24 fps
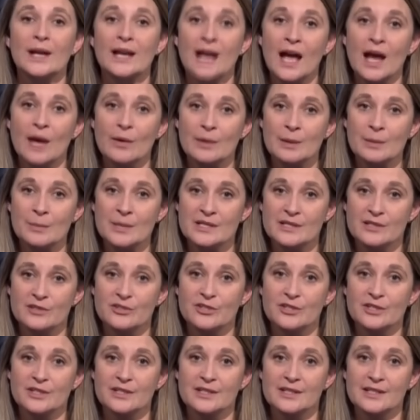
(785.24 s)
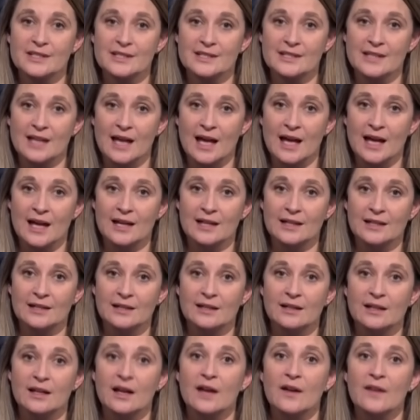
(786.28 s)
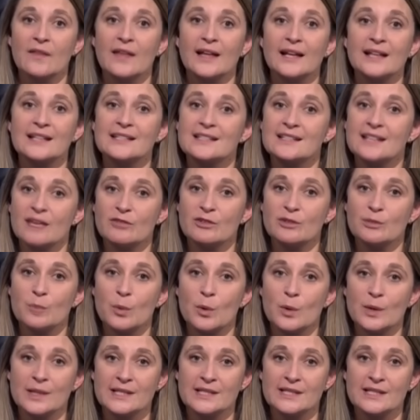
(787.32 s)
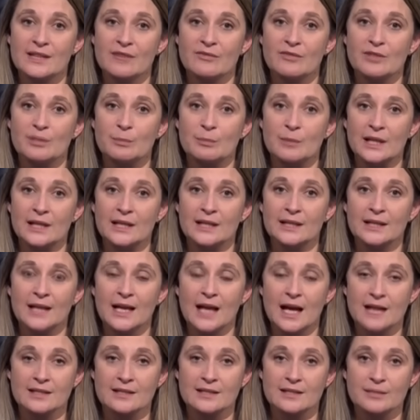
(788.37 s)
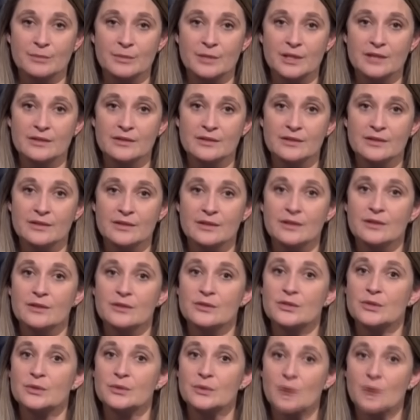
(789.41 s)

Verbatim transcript: cấp Chip Zero và đây là một vấn đề quan trọng mà chính phủ phải điều tra mặc dù không xảy